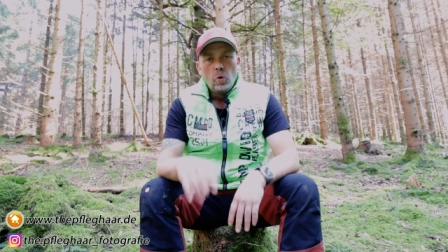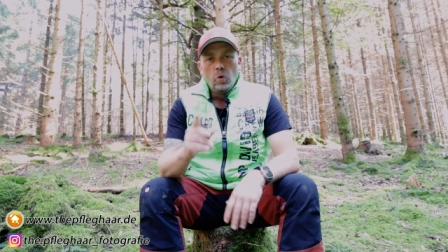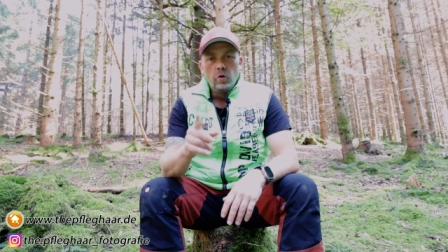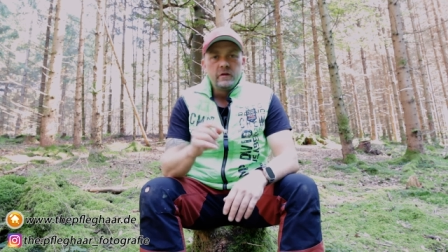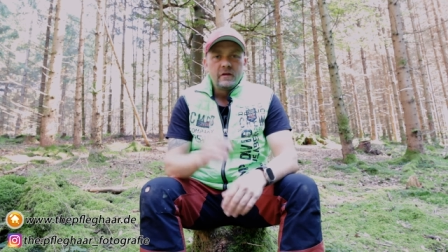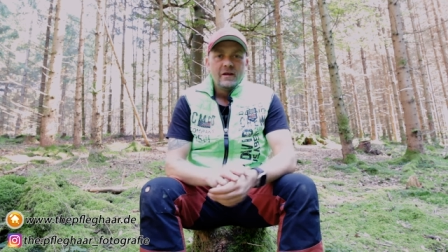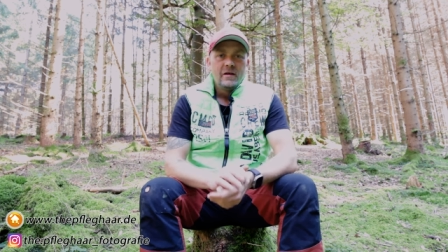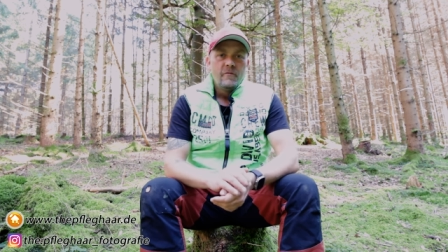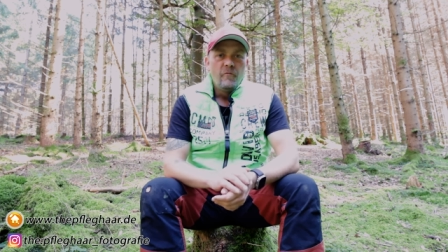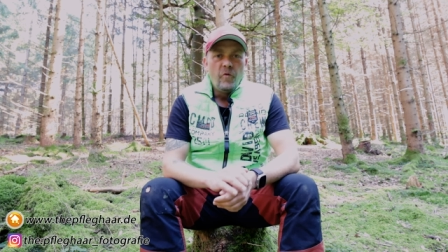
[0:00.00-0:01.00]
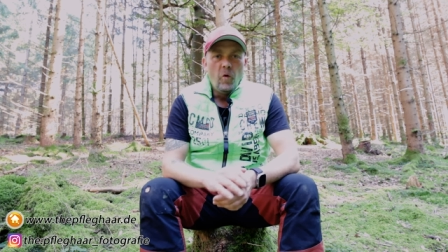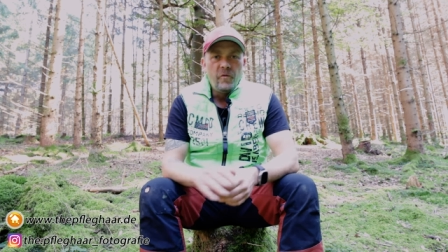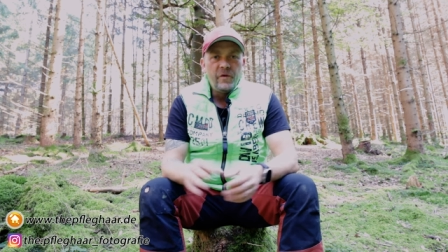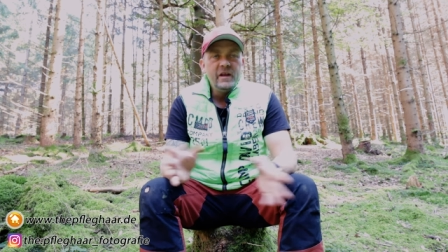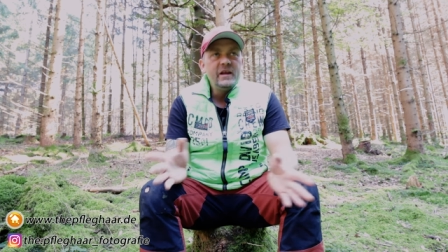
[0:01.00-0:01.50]
Und
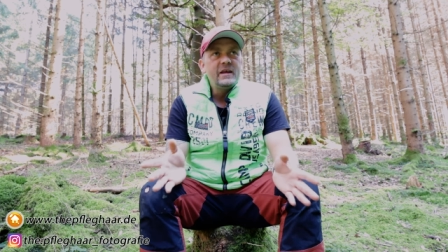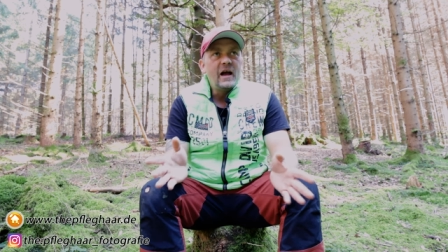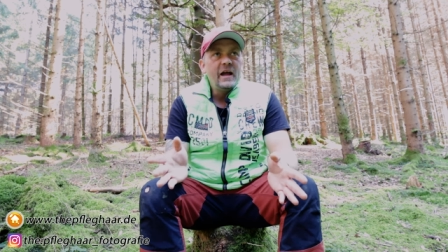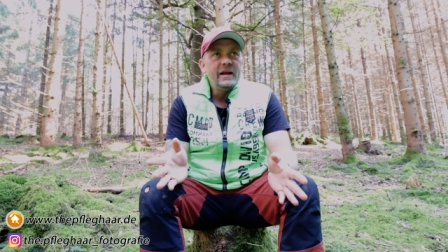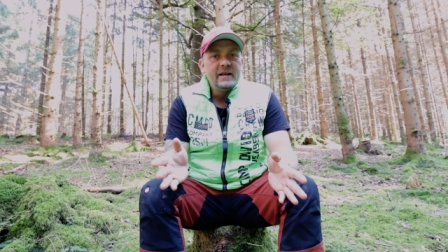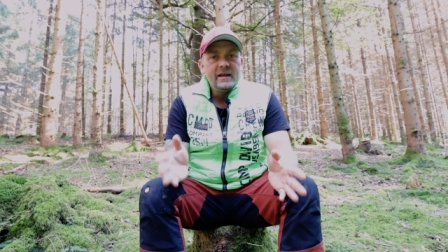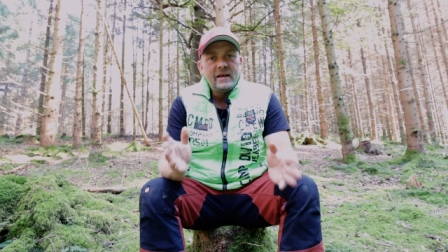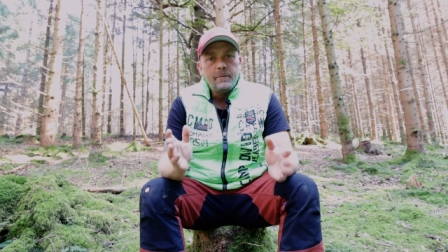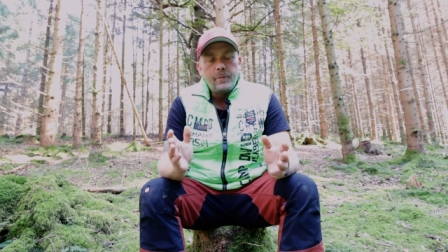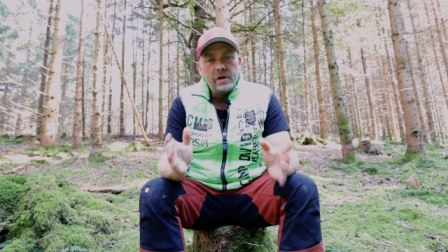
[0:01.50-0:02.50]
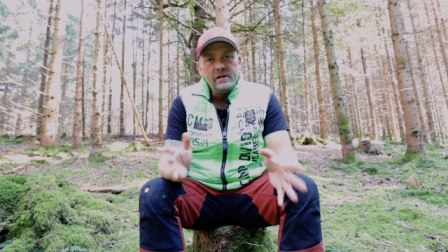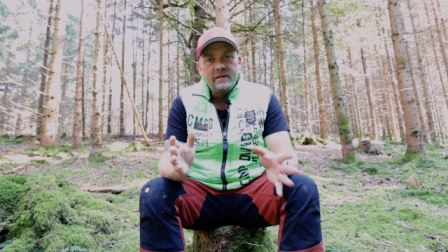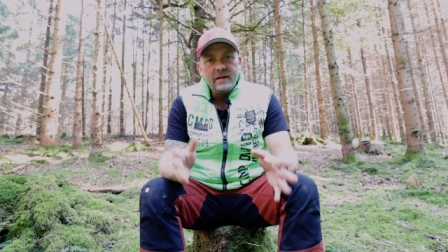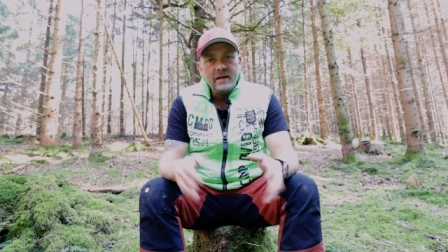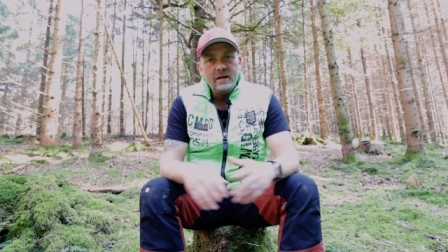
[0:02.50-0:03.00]
wo finde ich eigentlich
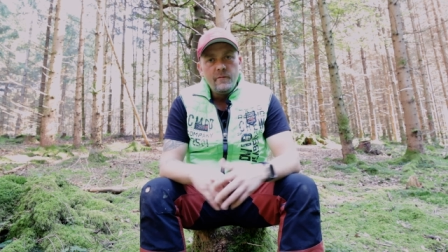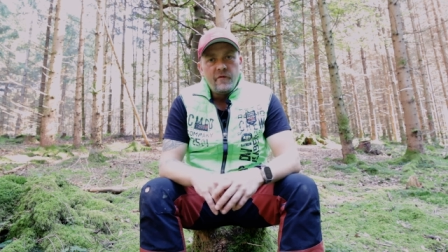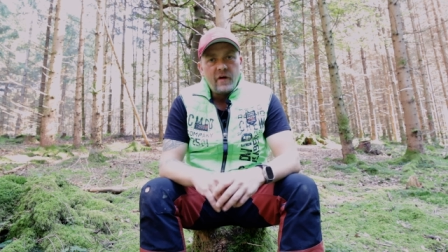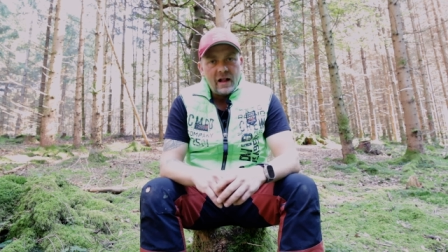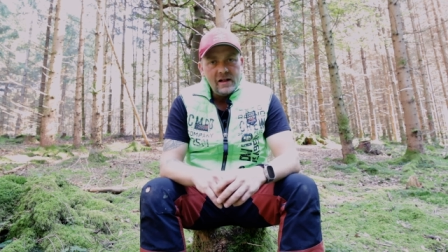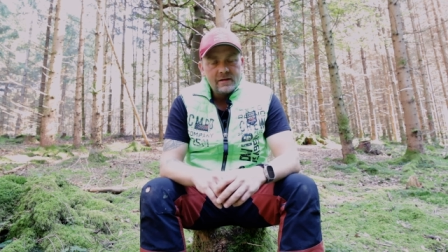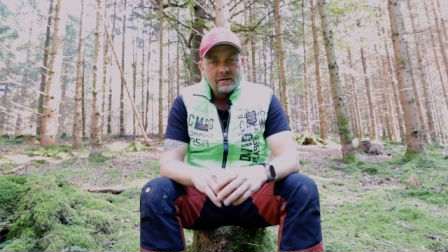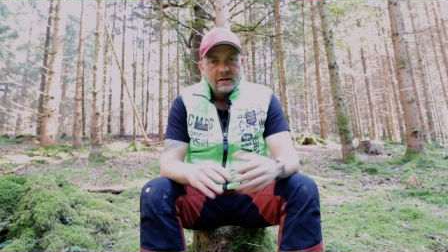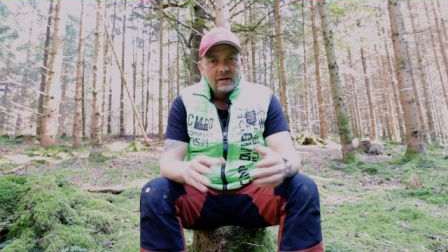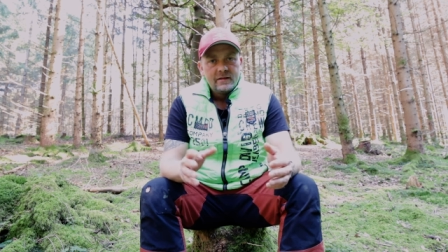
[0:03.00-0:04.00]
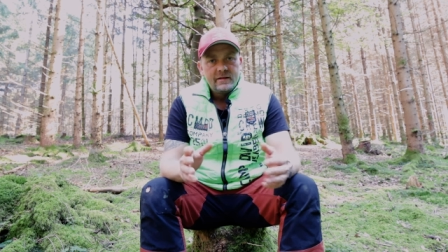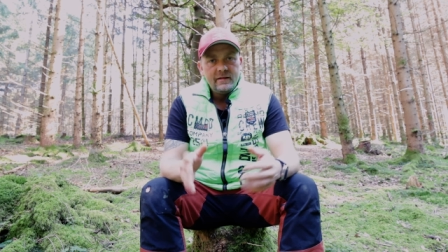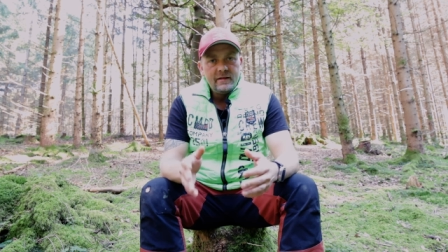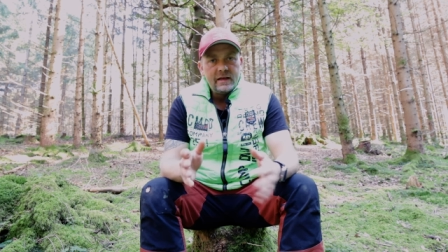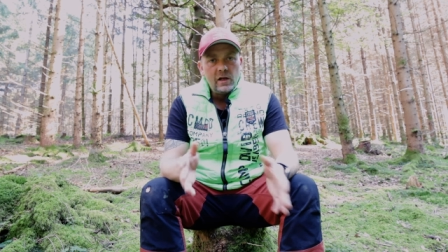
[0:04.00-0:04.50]
Pilze im Wald,
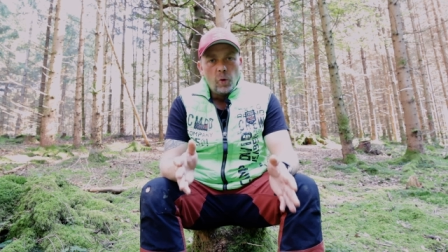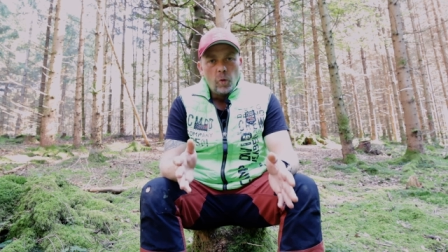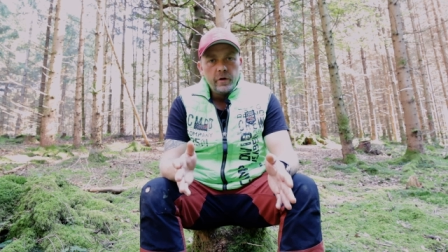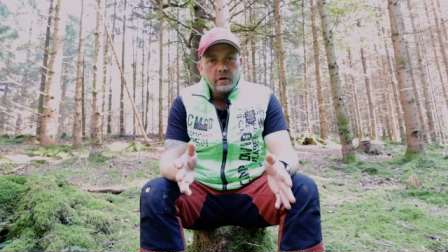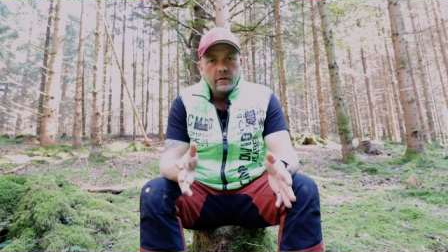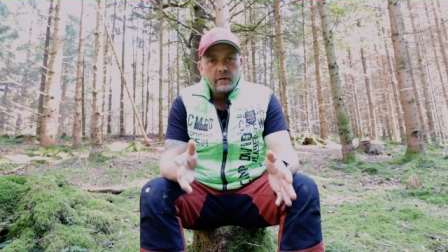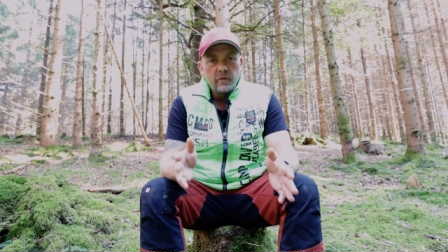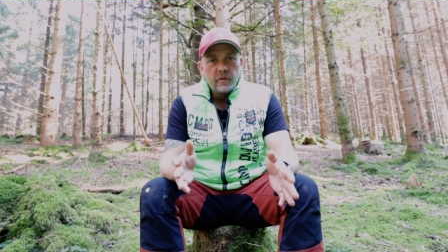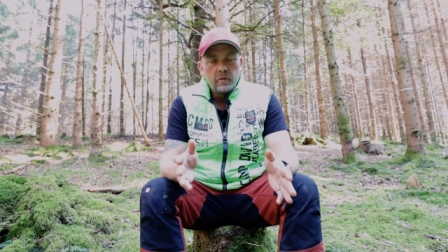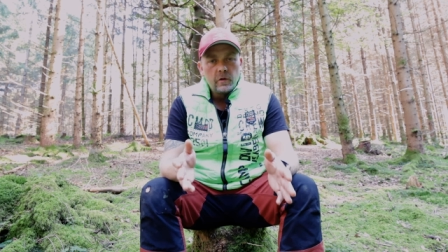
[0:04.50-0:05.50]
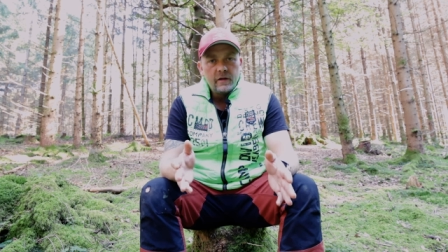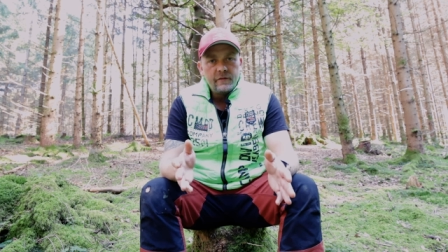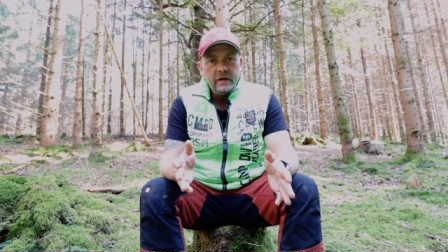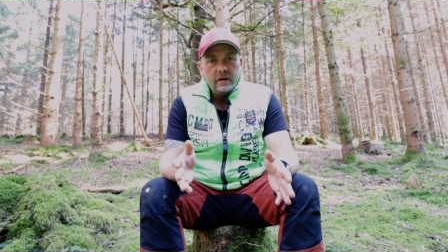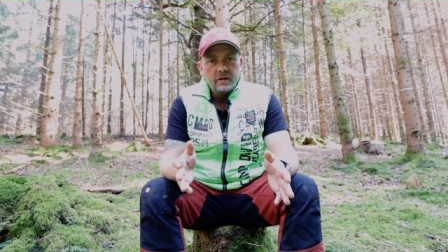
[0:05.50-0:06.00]
die sich lohnen zu
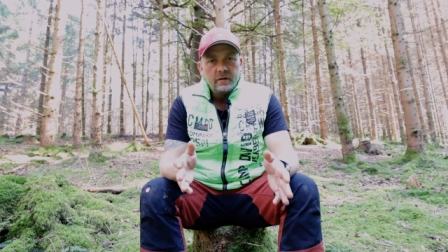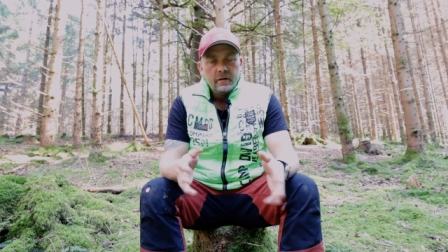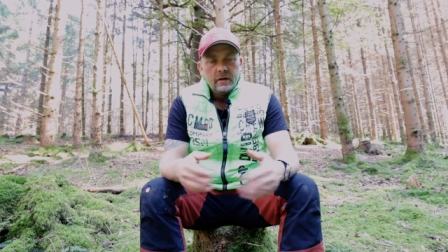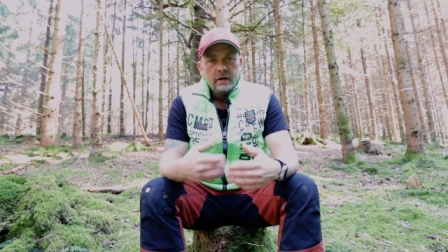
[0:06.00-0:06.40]
fotografieren?